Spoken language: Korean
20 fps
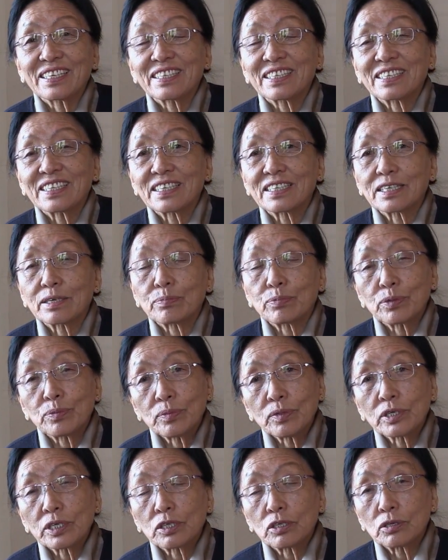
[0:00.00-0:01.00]
제가
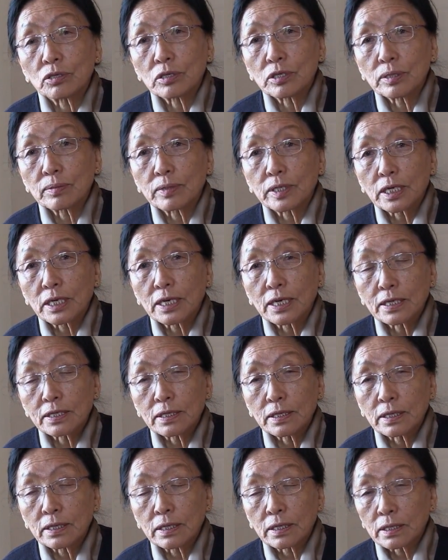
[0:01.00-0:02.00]
뱀에게 내도블
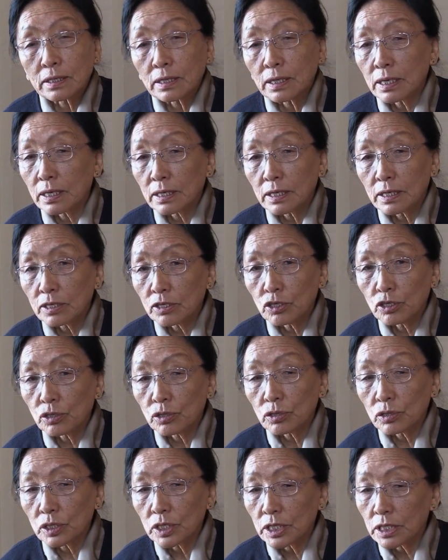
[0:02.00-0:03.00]
게나 이지
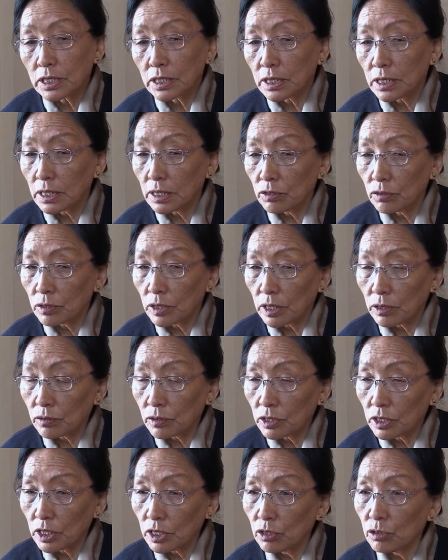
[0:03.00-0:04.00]
유체상 그런지 야우
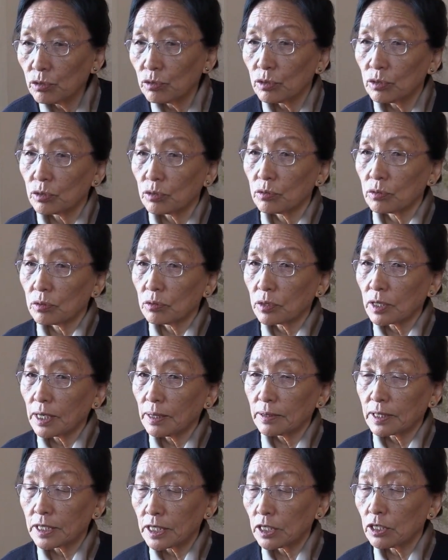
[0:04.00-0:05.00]
제투도
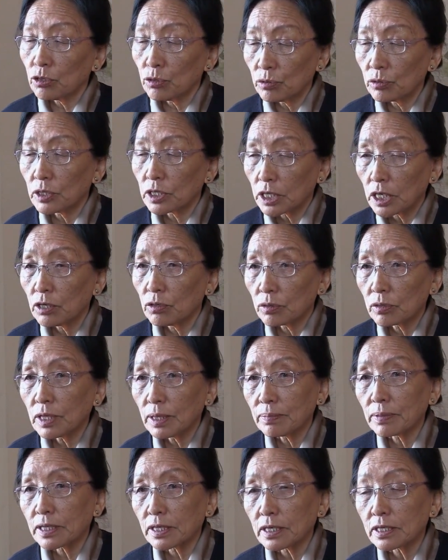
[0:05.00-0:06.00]
후다 제투를
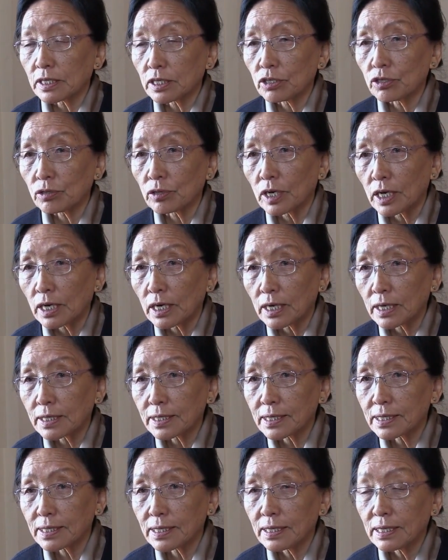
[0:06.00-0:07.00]
후다바다 지슈
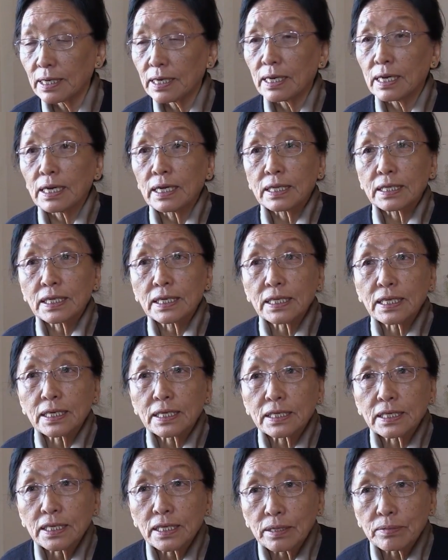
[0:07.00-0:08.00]
아스
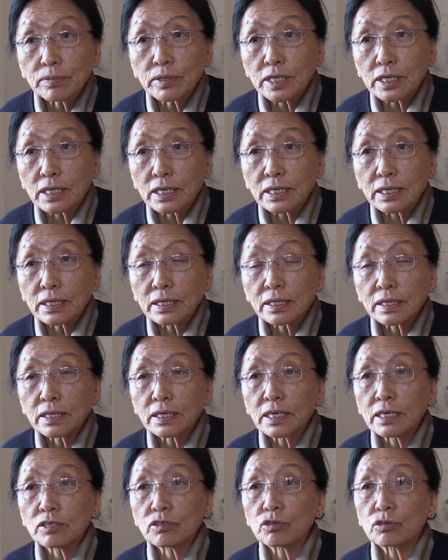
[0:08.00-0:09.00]
대단 첩질
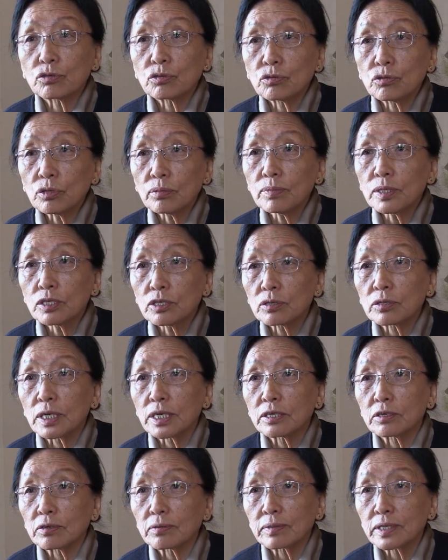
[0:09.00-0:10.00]
그런지 좀만
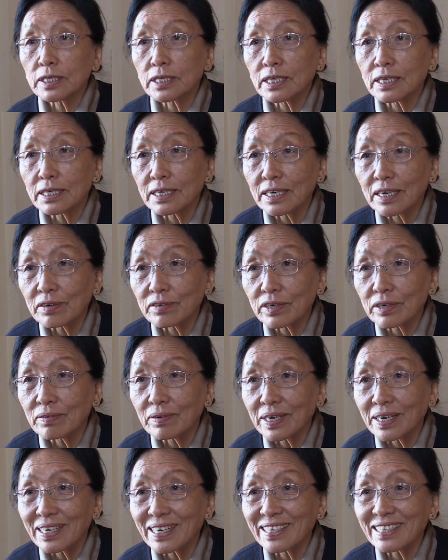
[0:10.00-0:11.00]
설레라고 전에
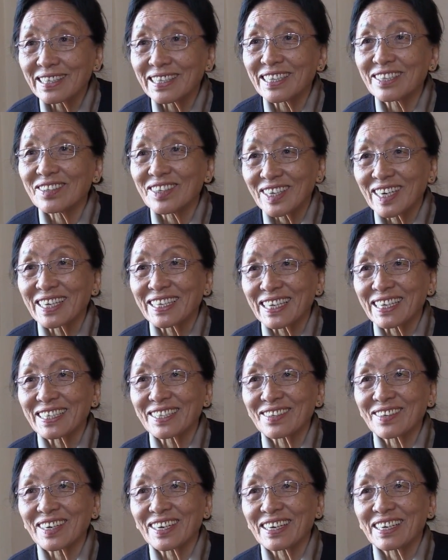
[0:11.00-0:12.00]
아우로와스
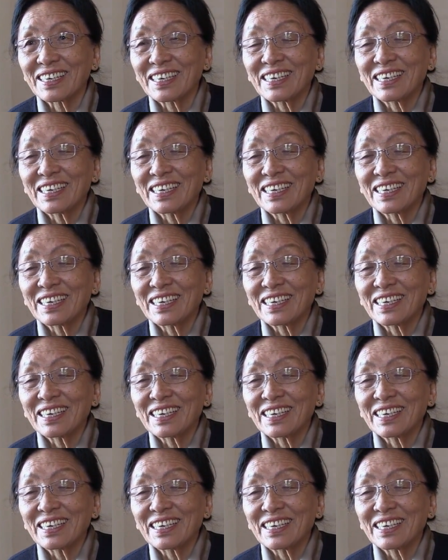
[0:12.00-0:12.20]
데드카나스가